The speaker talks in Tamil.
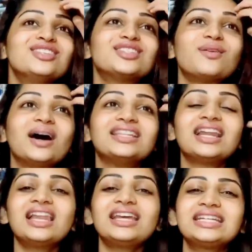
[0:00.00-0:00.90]
ஸோ
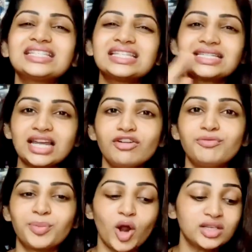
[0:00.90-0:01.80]
அதனால இட் இஸ் அ டஃப்
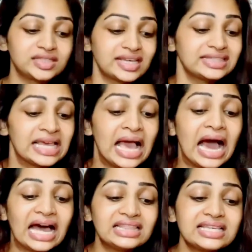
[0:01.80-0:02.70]
ப்ராசஸ்
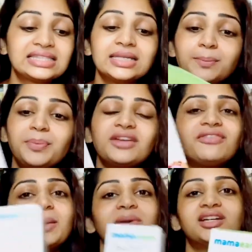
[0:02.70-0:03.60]
அதை
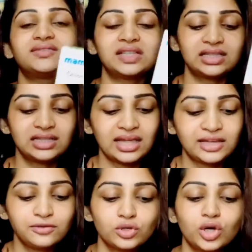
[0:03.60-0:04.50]
சிம்பிளிஃபை பண்ணுற விதத்தில்
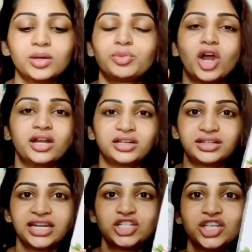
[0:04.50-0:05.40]
தான் இவங்களோட
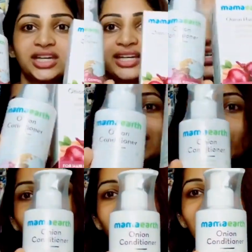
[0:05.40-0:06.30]
ப்ராடக்ட் ரேஞ்ச் இருக்குது நான்
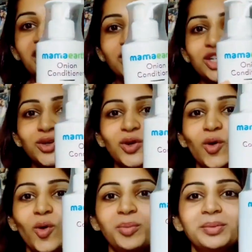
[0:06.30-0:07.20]
இன்னும் பேக்கேஜிங் கூட
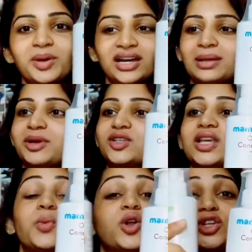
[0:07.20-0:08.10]
ஓப்பன் பண்ணல
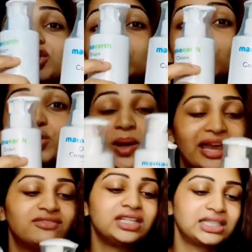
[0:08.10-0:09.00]
பிகாஸ் ஐ வாண்டட் டு ஷோ யூ
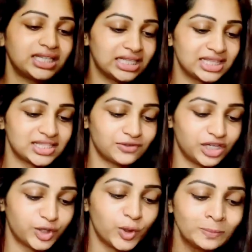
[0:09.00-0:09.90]
எவ்ரி திங் இன் திஸ்
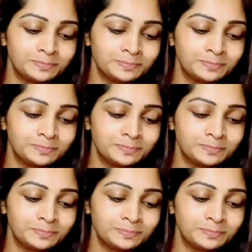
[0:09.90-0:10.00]
வீடியோ